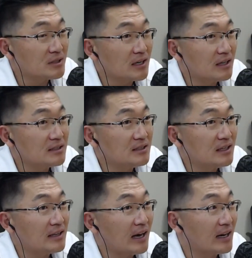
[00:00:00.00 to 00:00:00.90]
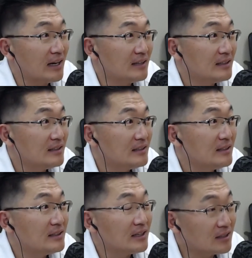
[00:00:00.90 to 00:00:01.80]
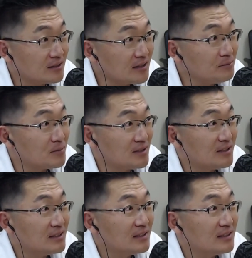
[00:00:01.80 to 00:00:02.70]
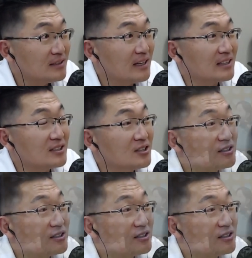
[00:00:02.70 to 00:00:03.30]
자신의 나라의 음. 예, 특산물 아. 네, 그런